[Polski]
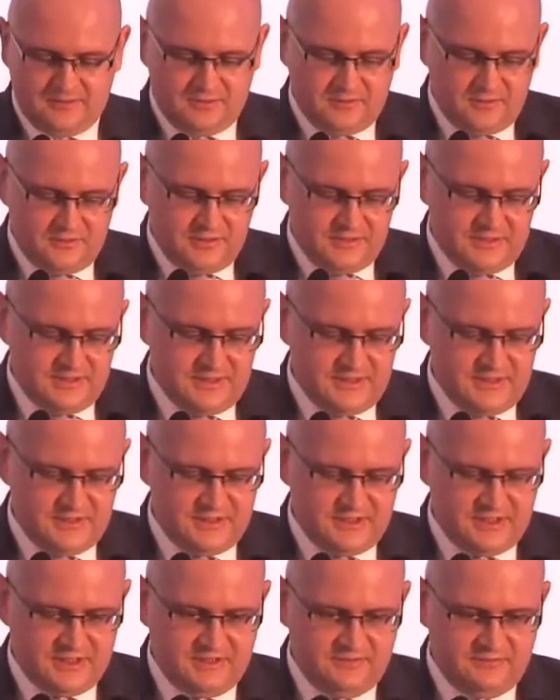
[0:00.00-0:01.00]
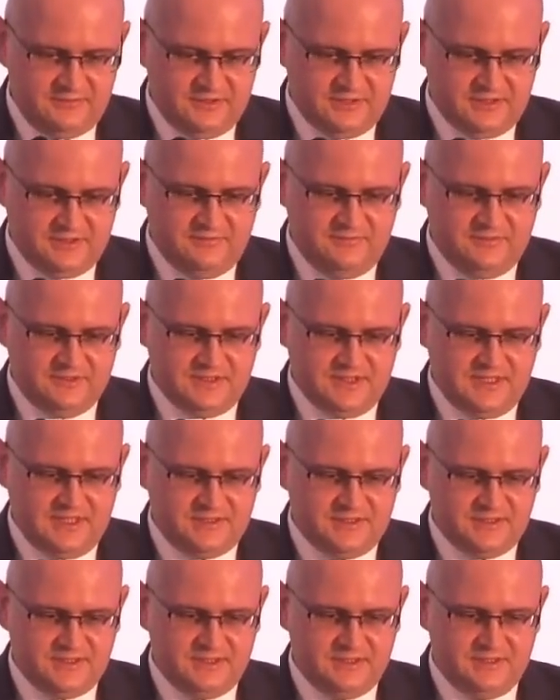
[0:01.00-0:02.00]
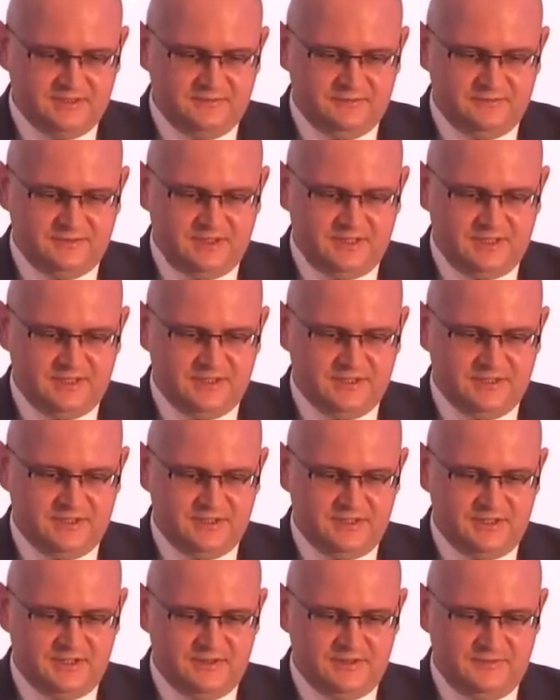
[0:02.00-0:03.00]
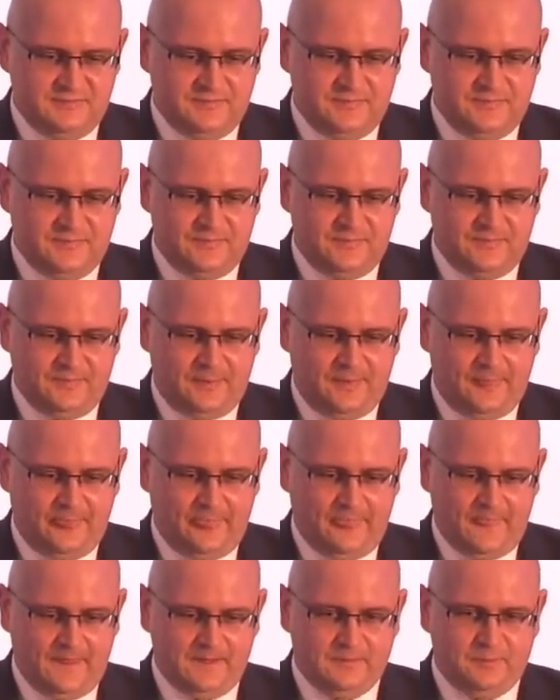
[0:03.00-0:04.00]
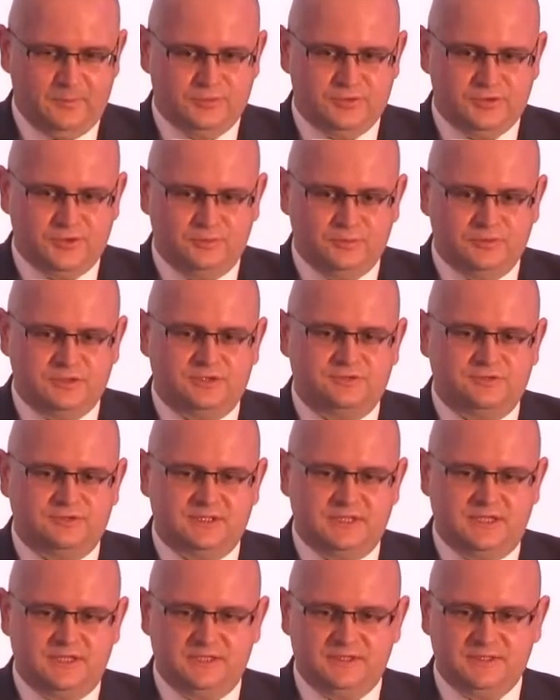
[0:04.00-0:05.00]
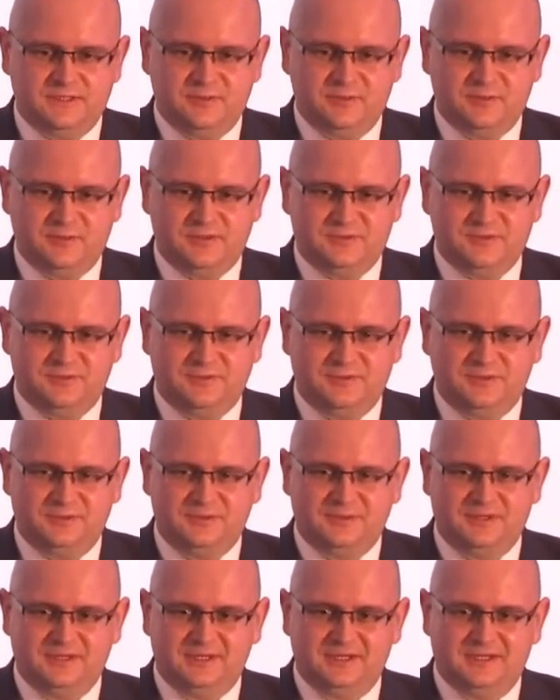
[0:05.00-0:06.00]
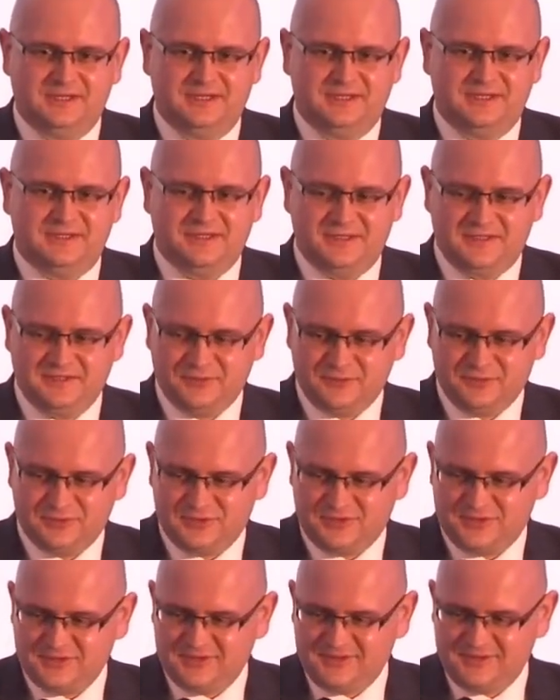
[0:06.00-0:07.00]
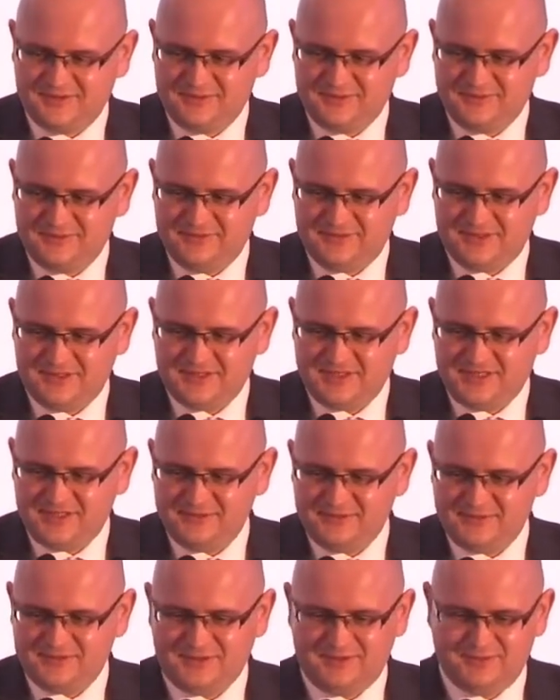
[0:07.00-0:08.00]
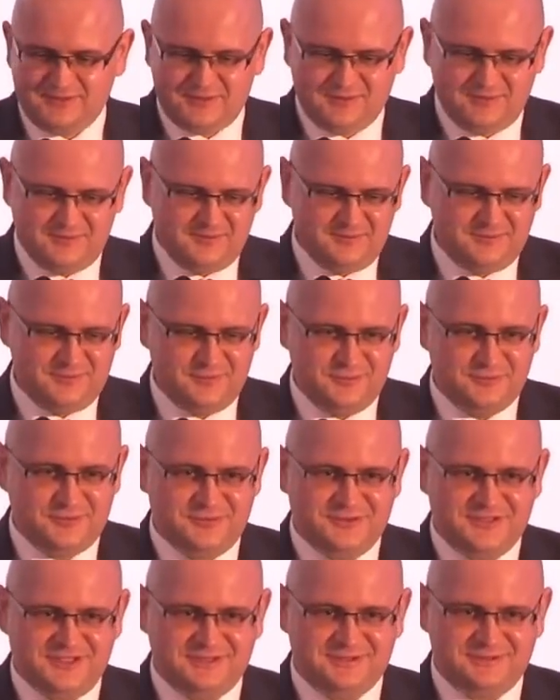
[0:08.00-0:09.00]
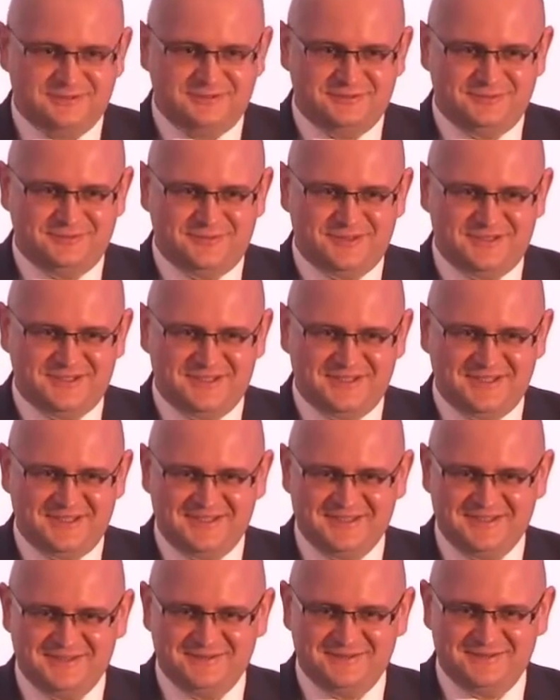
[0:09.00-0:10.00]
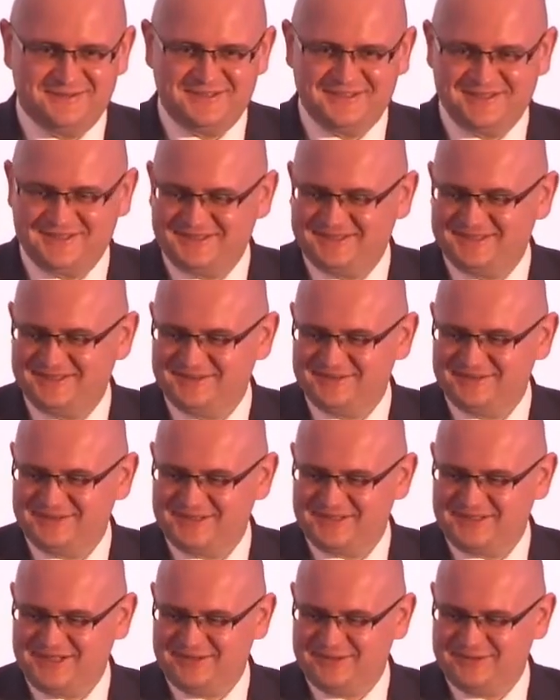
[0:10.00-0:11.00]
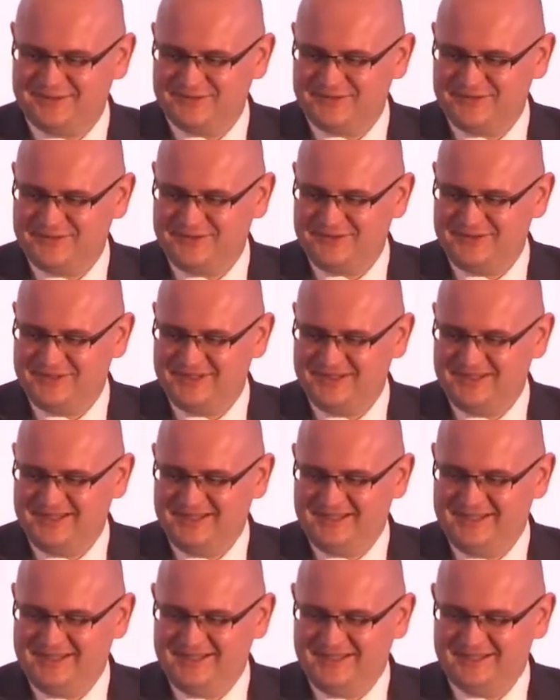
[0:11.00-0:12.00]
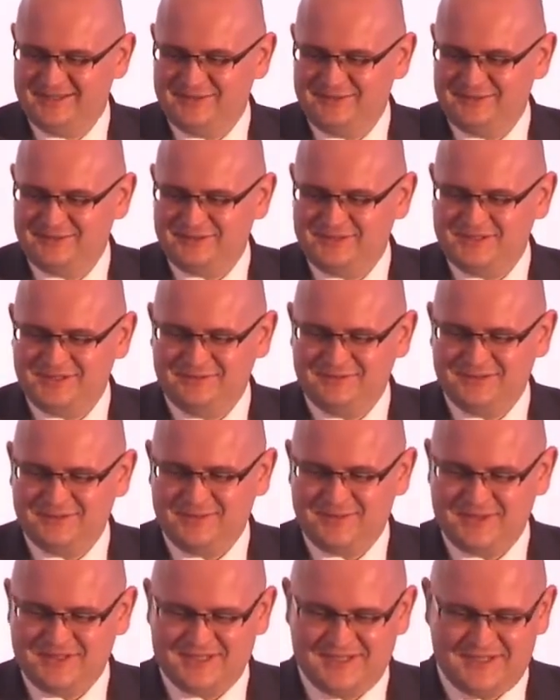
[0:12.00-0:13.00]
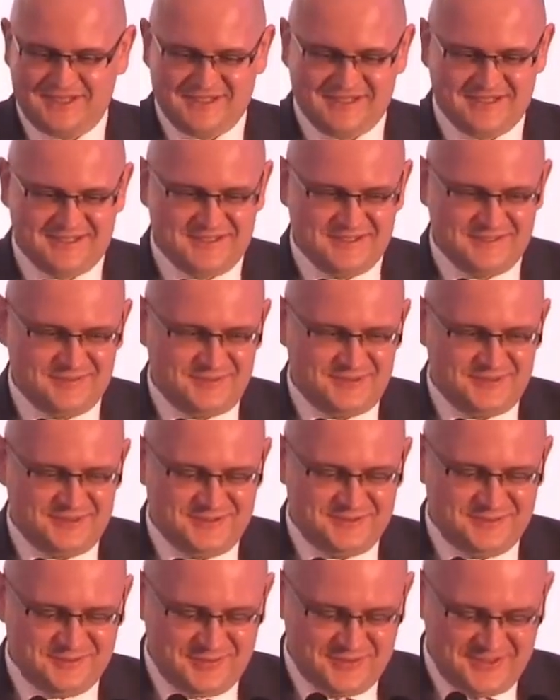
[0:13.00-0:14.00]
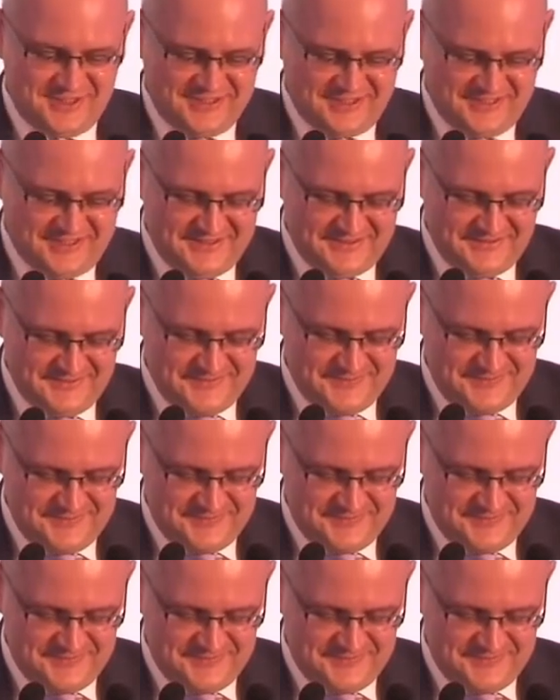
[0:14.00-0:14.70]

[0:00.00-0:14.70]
to jest też taki wyznacznik, wydaje się, mm, poziomu zarządzania całą placówką. A teraz już wracając, dobrze, mam dużo czasu w prezentacji, więc wracając już do do właściwej prezentacji projektu P1.